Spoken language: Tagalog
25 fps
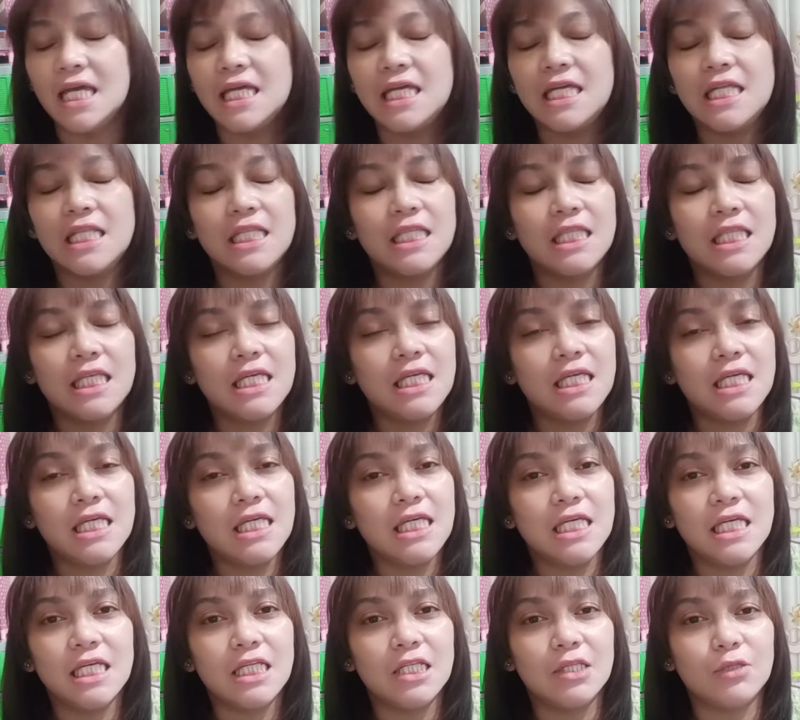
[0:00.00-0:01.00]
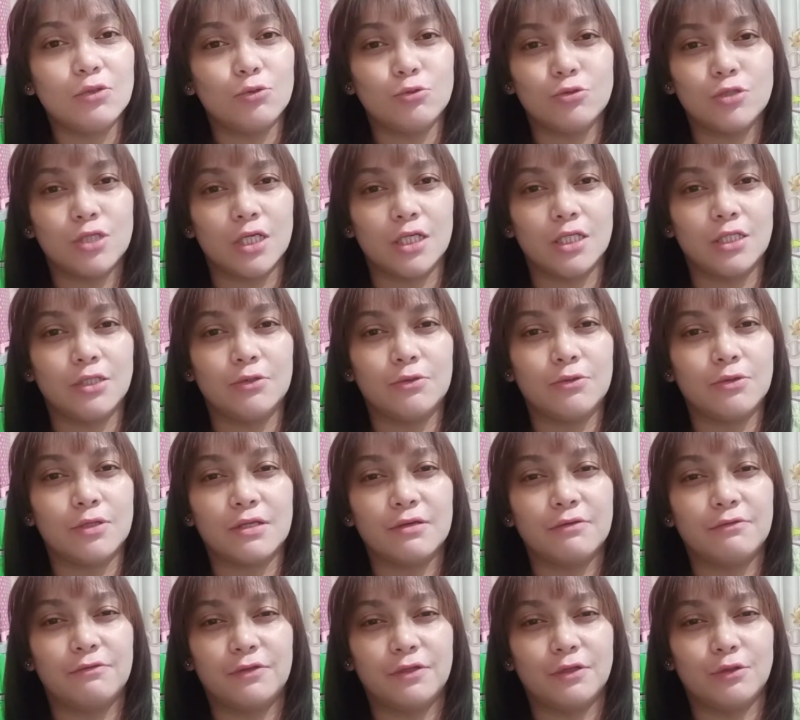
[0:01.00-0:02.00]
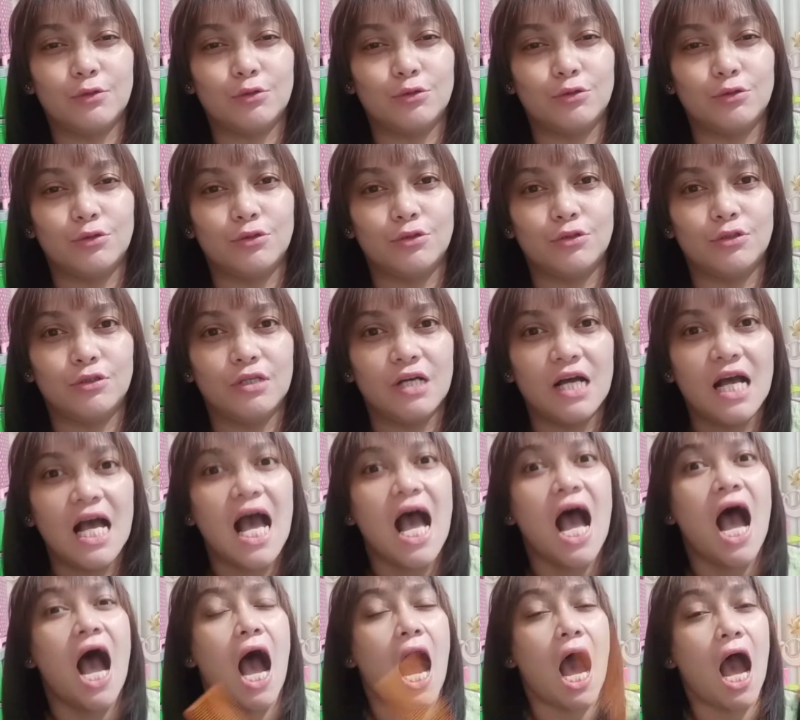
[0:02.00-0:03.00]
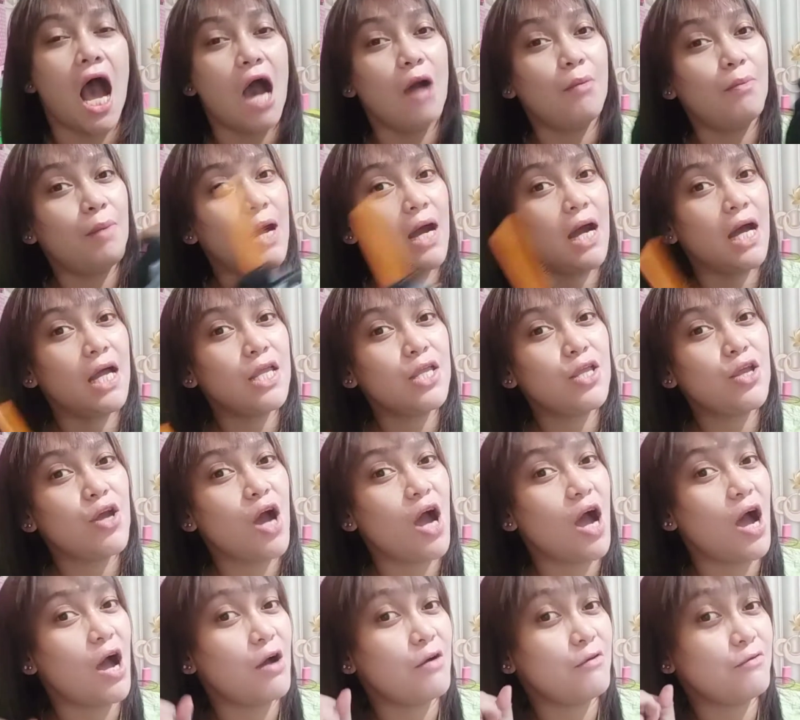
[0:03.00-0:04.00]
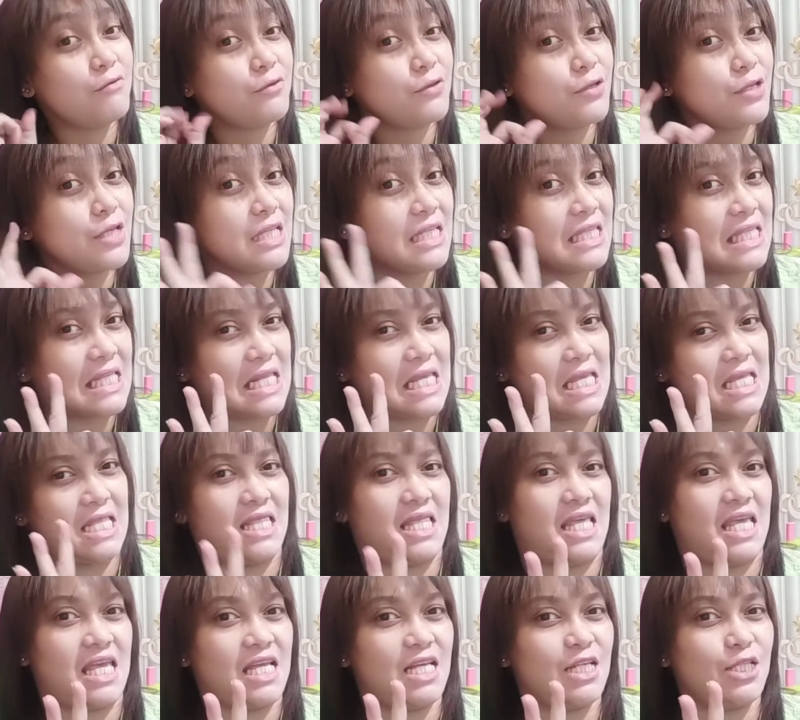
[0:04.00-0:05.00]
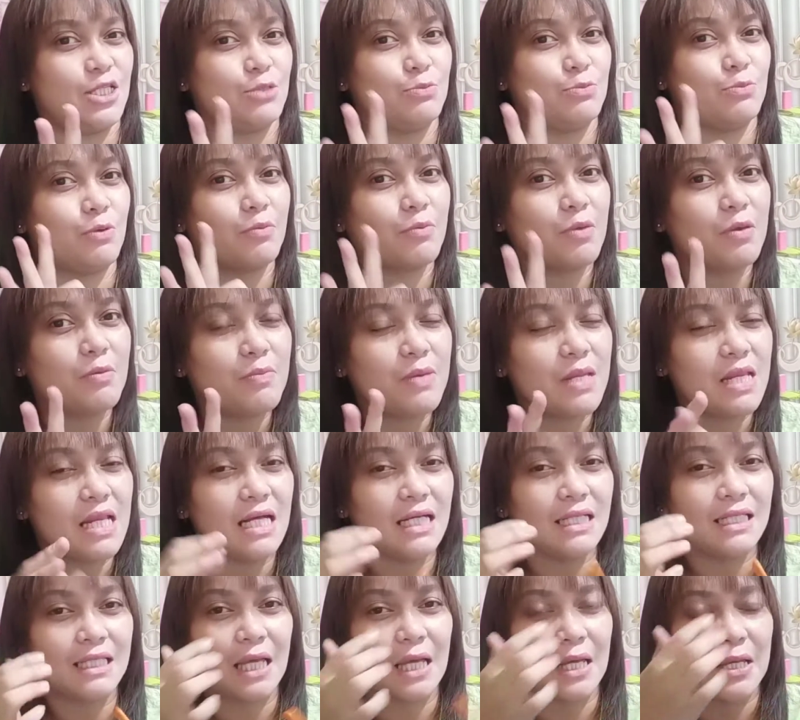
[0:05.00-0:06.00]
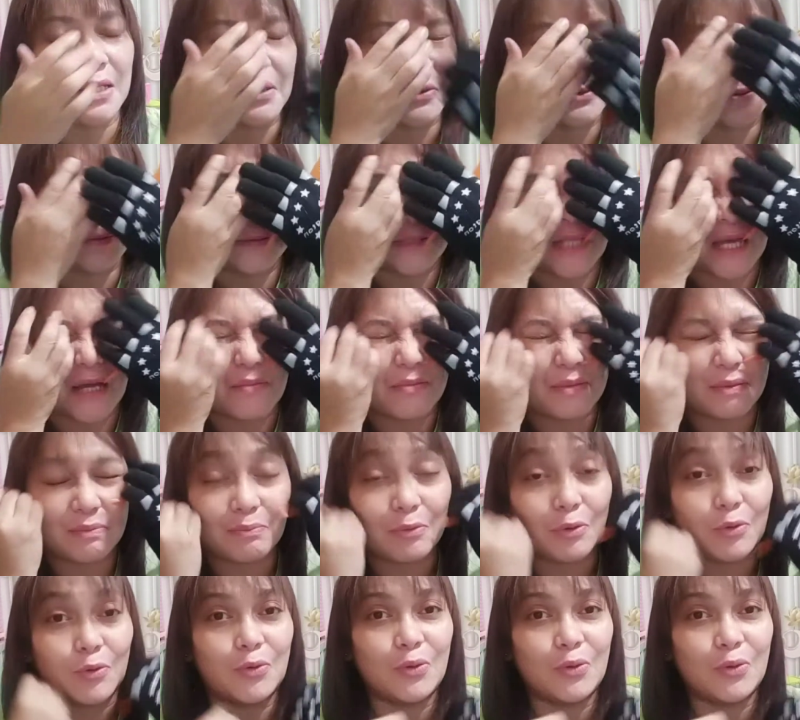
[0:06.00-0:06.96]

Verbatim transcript: Hindi hihinto dyan yung review ko. Abangan nyo after 3 days, magbibilang tayo. Dami ba?